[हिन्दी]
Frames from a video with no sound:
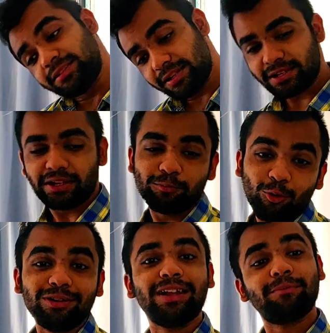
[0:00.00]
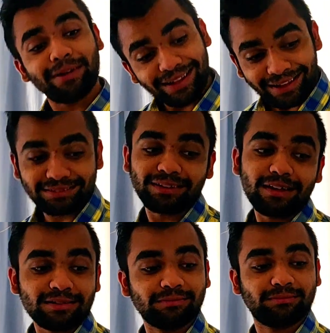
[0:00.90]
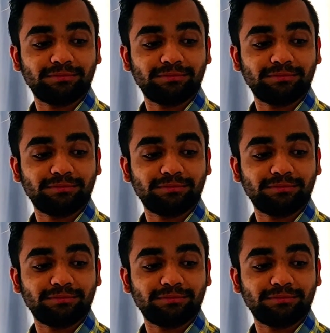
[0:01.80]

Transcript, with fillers: सर ही बोलना पड़ेगा सर